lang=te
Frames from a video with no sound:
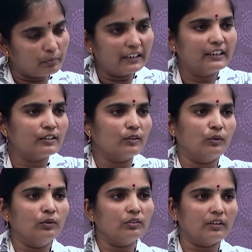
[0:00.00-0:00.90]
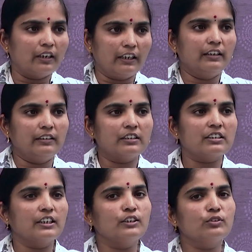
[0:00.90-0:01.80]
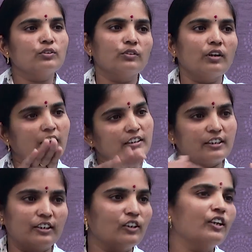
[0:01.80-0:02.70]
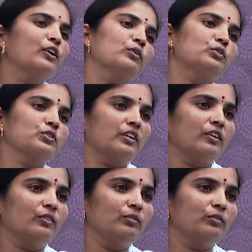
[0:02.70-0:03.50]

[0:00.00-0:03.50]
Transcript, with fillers: ప్లేస్లో ఏదైతే స్టేజ్ ఉంటుందో ఆ స్టేజ్లో నేను కూర్చున్నాను